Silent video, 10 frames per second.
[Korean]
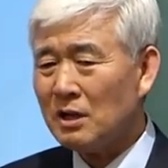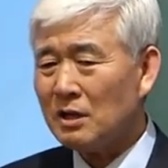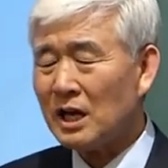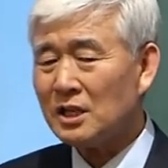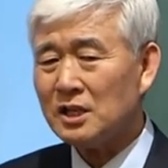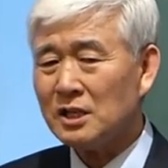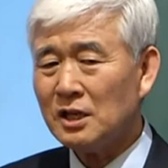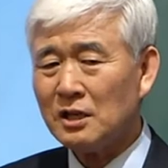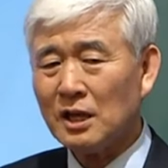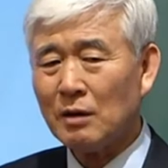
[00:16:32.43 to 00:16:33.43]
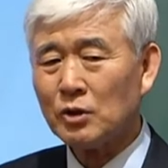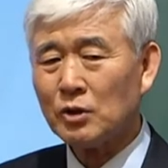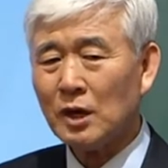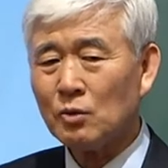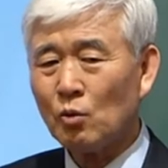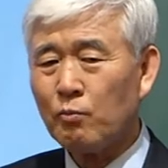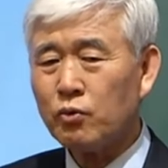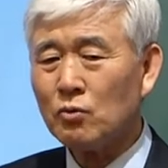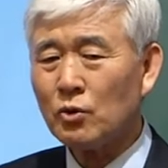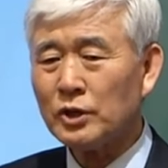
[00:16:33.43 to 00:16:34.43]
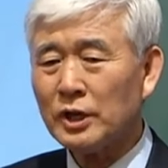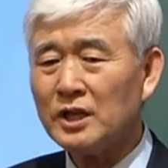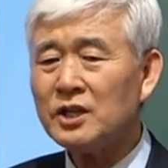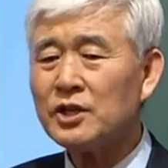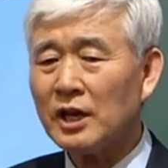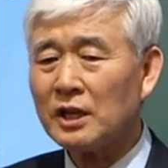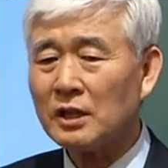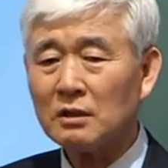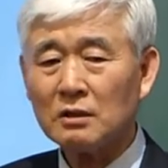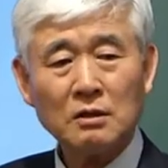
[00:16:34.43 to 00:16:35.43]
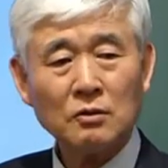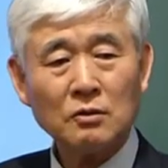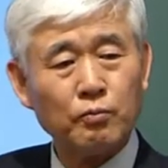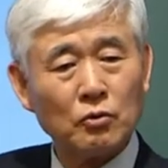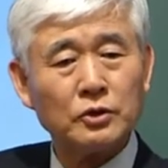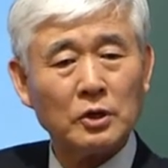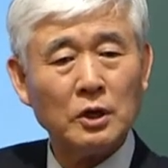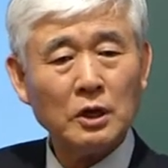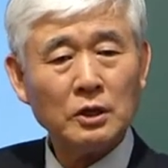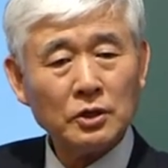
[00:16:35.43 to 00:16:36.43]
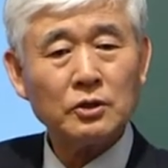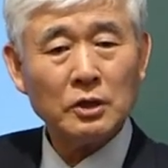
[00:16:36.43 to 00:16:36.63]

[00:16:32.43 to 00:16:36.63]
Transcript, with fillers: 당신이 나보다 높은 곳에 있어야 한다. 높은 곳에 있...